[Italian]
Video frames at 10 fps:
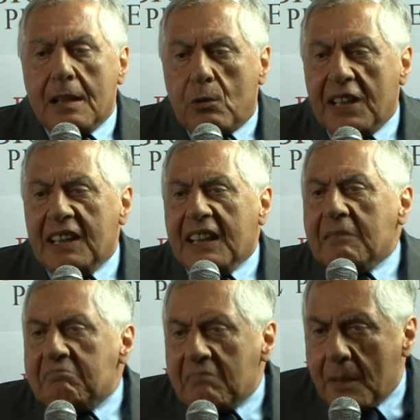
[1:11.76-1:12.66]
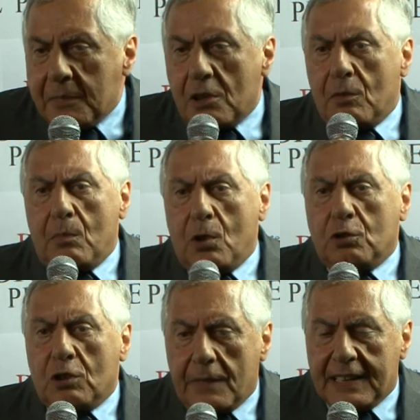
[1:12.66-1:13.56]
Quindi a mio
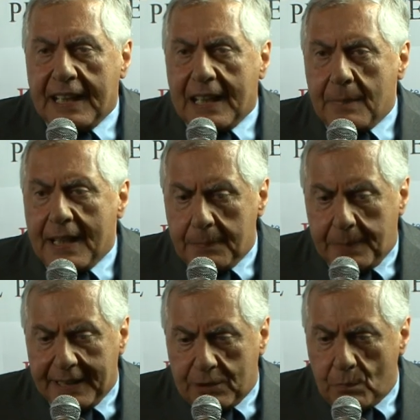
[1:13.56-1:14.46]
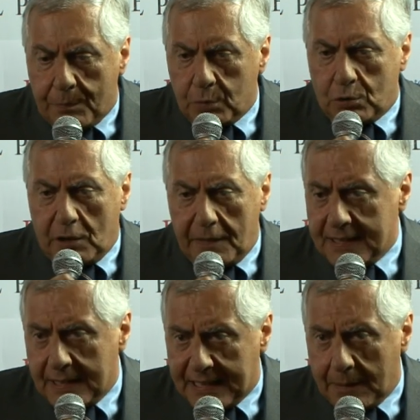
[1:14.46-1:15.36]
modo di vedere, ma ripeto, è un punto di
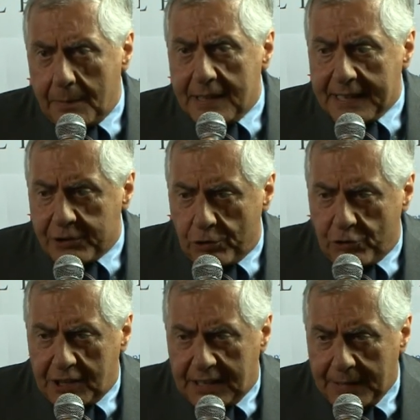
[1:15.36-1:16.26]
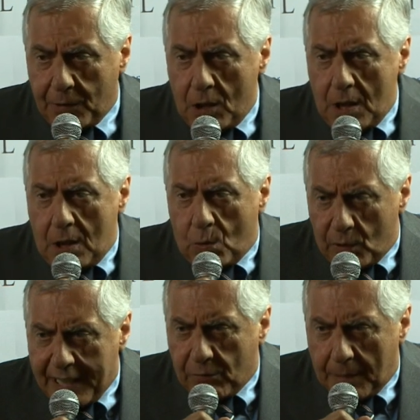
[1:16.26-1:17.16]
vista estremamente soggettivo,
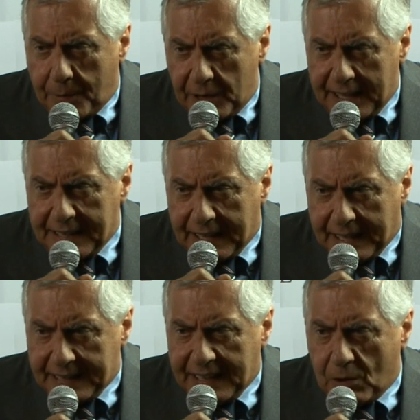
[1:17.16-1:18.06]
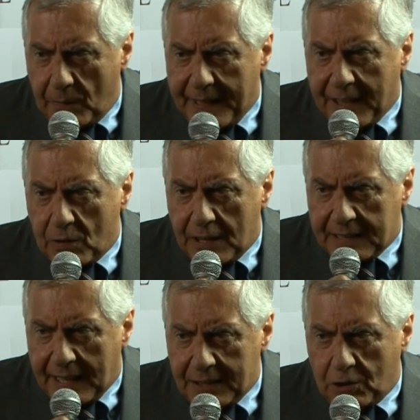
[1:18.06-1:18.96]
un'equa politica di governo del
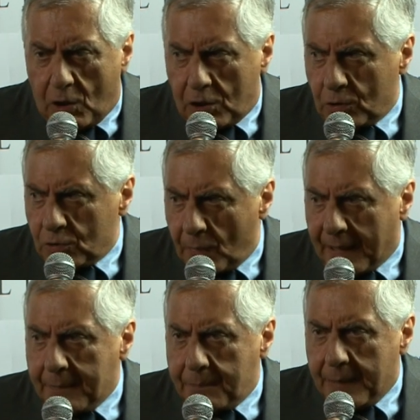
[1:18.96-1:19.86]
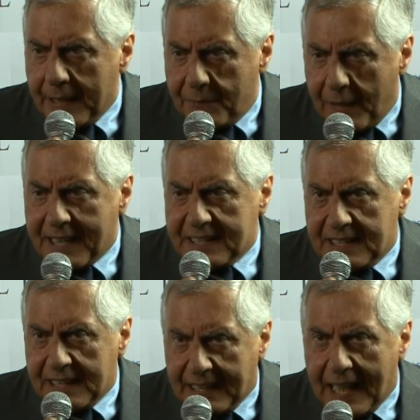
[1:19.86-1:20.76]
territorio dovrebbe
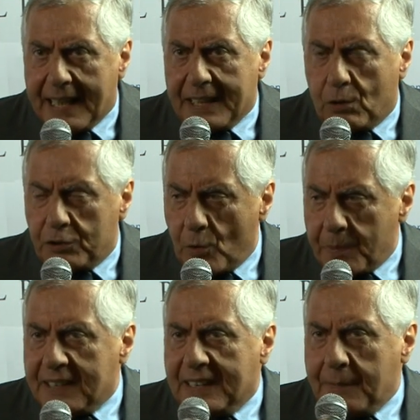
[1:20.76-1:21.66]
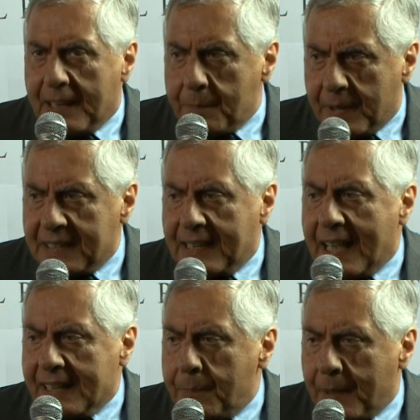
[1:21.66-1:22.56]
farsi carico di obiettivi
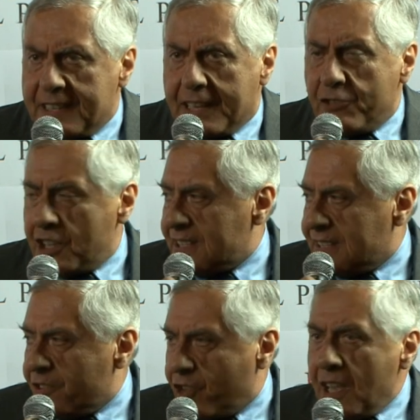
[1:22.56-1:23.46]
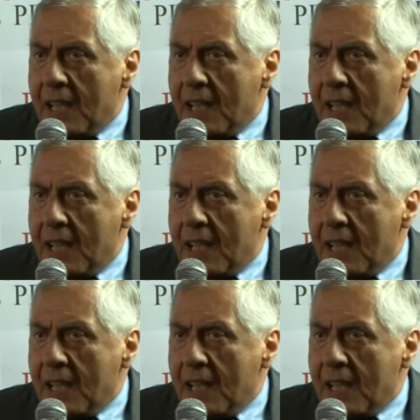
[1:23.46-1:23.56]
ambientali e paesaggistici